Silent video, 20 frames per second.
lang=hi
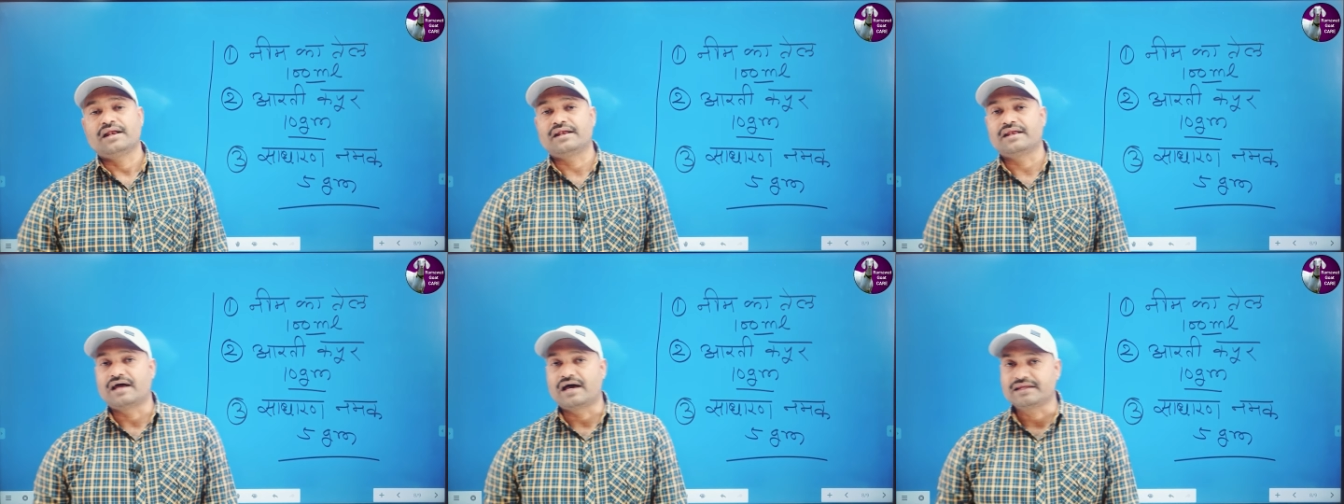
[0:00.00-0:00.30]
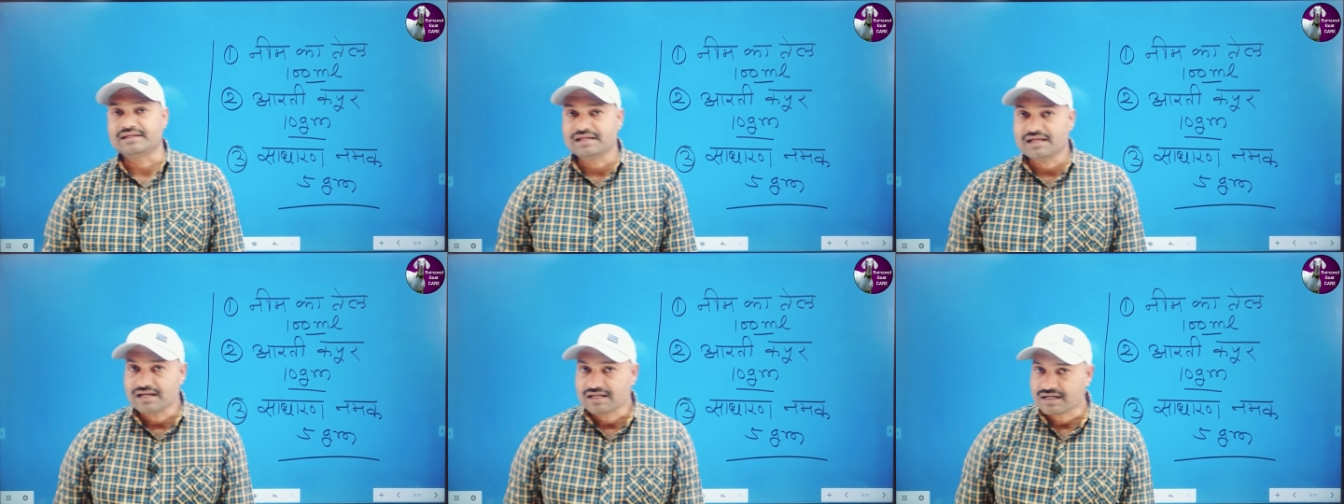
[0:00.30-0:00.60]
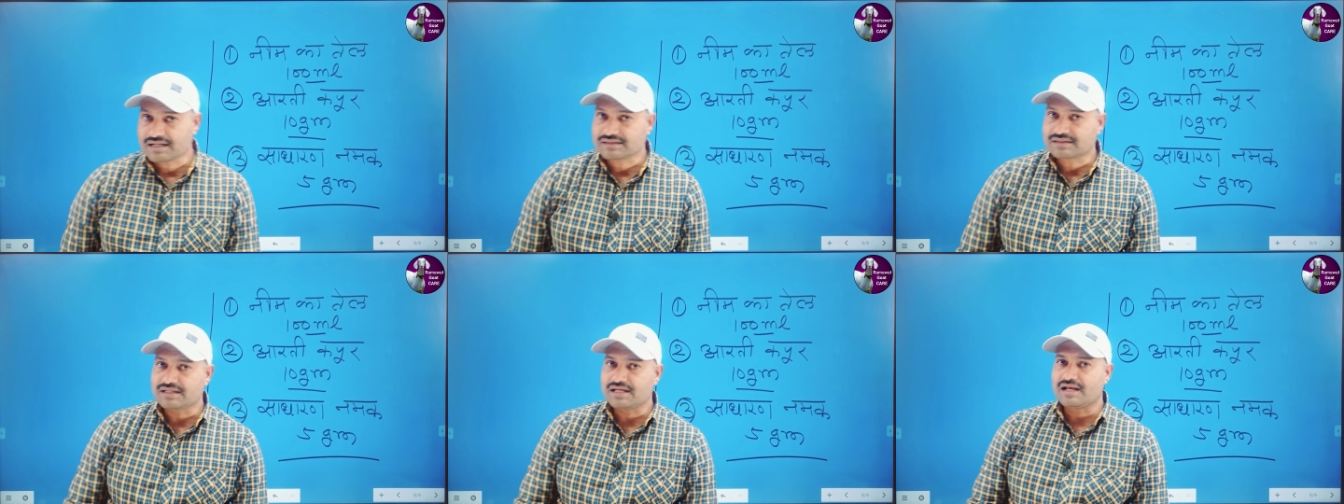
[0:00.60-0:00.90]
नारियल
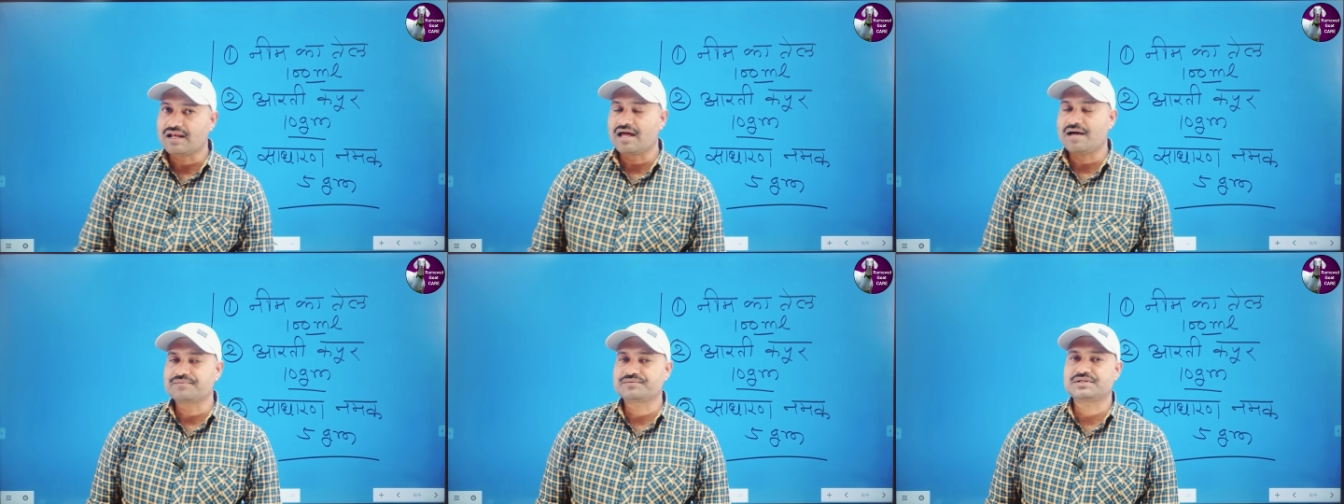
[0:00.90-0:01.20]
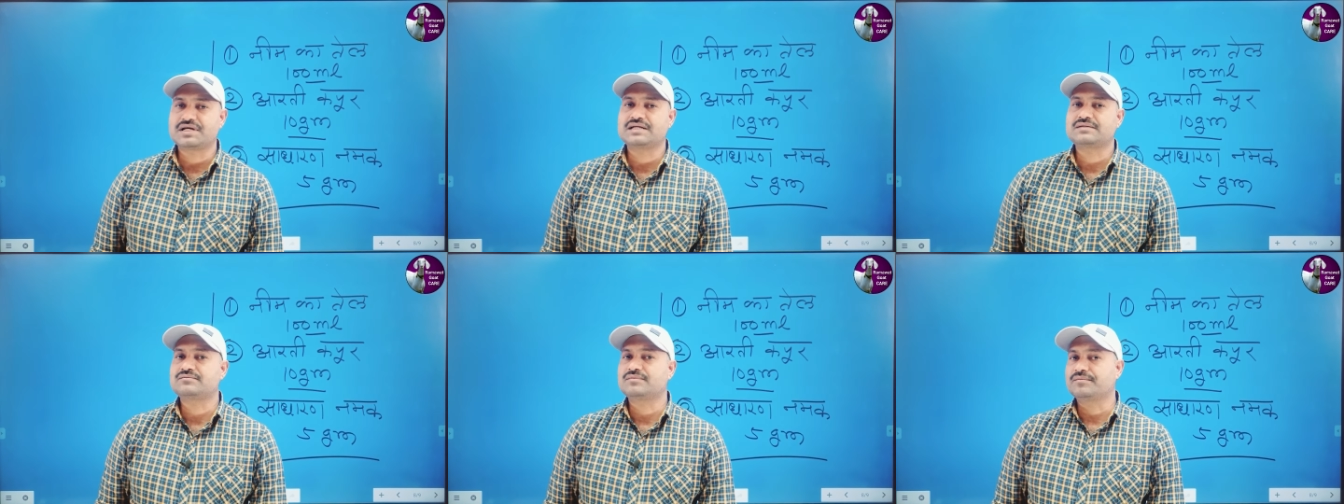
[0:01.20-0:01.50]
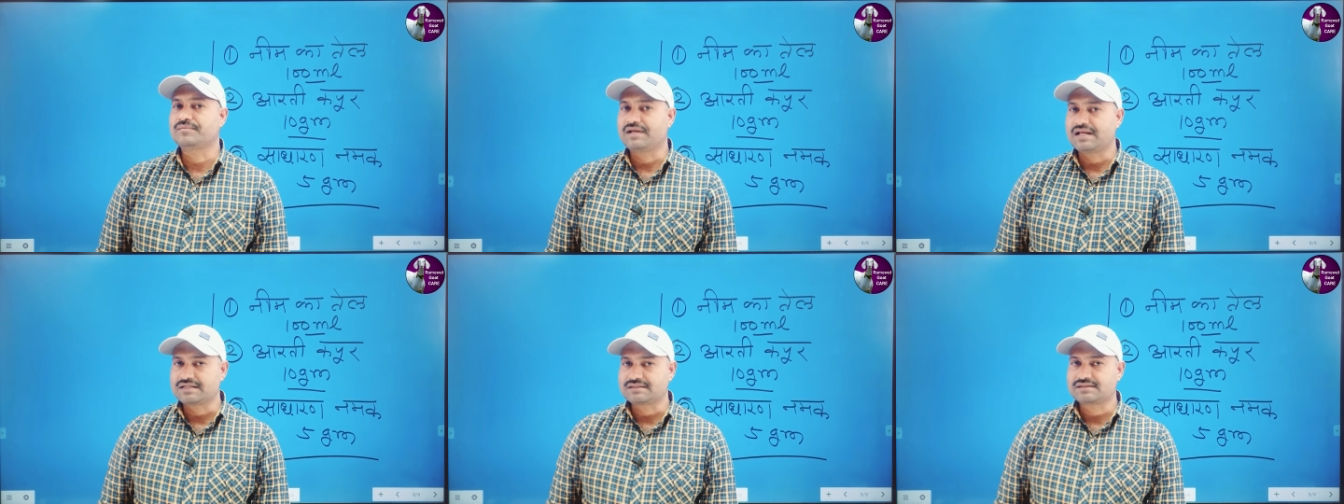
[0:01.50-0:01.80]
का तेल आप साथ
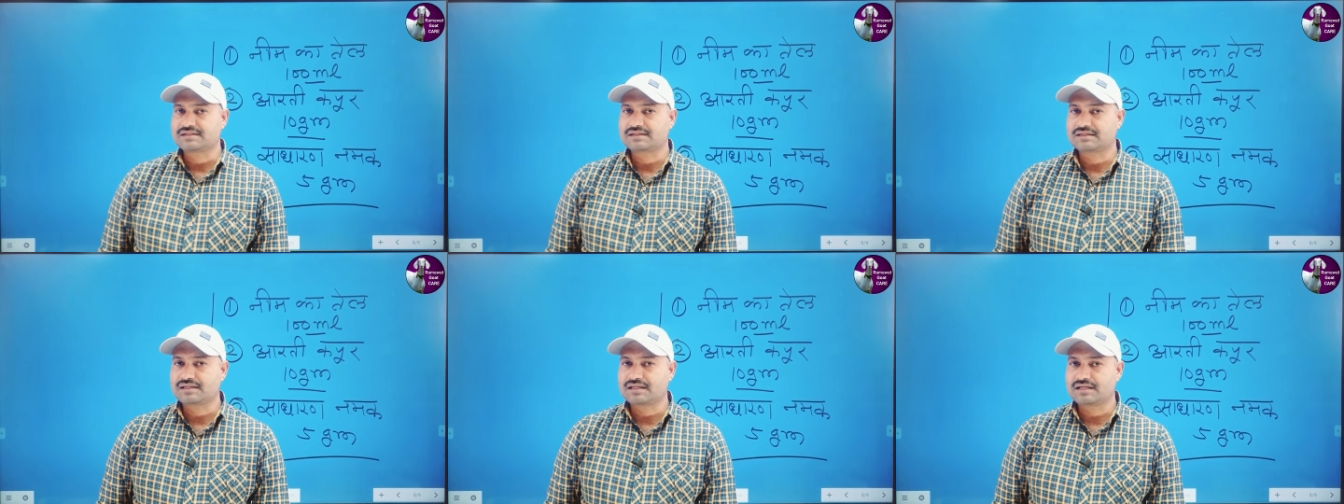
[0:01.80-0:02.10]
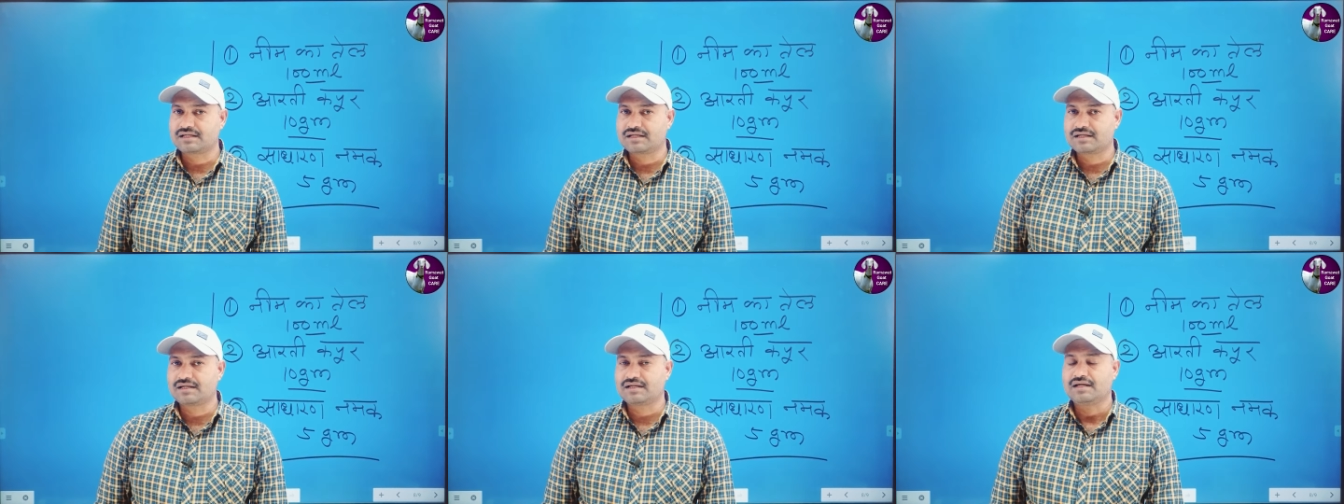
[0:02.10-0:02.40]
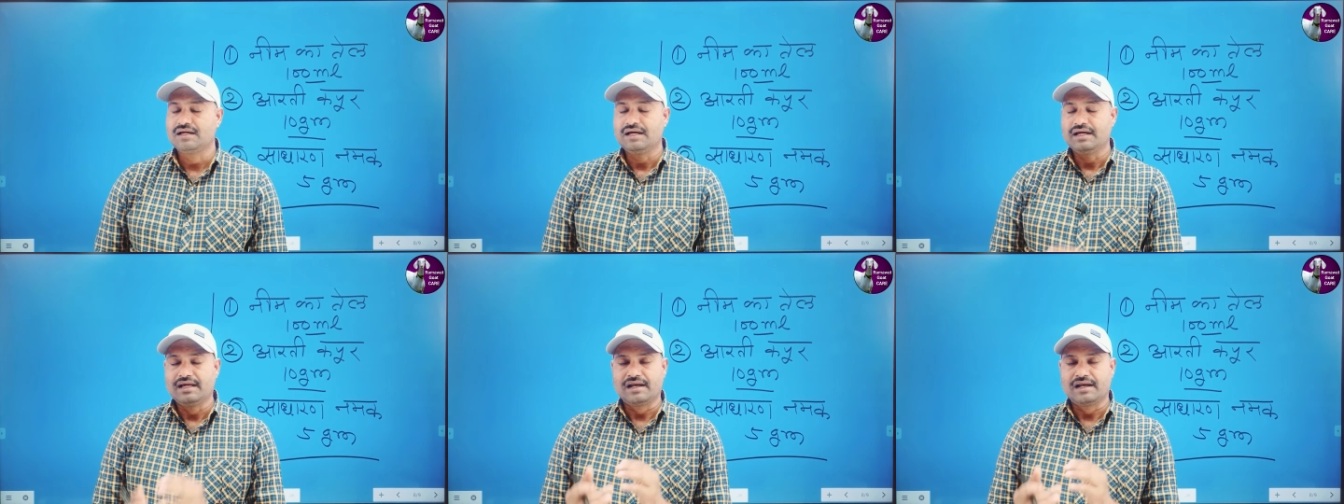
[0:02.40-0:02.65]
में मिला सकते हैं